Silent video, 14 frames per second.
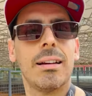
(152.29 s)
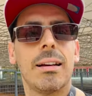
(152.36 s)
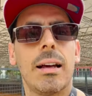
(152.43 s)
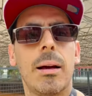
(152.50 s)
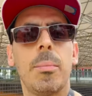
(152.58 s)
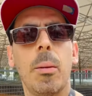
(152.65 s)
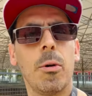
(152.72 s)

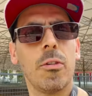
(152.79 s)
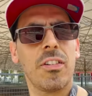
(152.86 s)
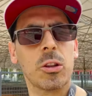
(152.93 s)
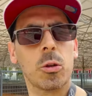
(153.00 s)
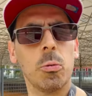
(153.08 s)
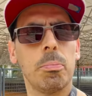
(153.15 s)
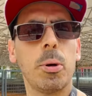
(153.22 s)
abbiamo
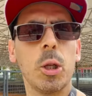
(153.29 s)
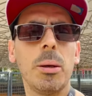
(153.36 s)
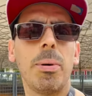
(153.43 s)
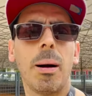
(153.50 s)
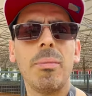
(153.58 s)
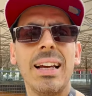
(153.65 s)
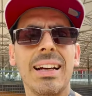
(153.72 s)
fatto un po' di
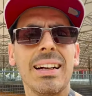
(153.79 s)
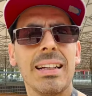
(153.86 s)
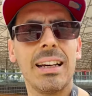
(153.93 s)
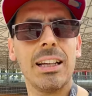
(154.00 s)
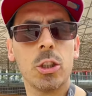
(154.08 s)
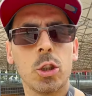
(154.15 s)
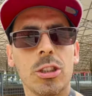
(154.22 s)
public
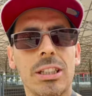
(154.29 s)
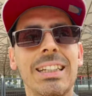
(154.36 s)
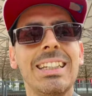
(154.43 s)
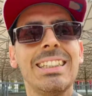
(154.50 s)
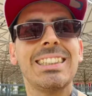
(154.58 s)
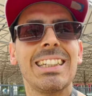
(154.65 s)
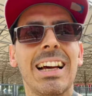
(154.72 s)
relation
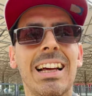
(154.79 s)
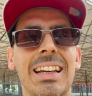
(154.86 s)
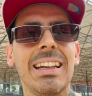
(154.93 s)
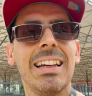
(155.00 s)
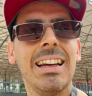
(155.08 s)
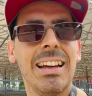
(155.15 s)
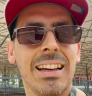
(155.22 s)

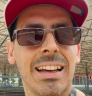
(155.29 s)
iniziale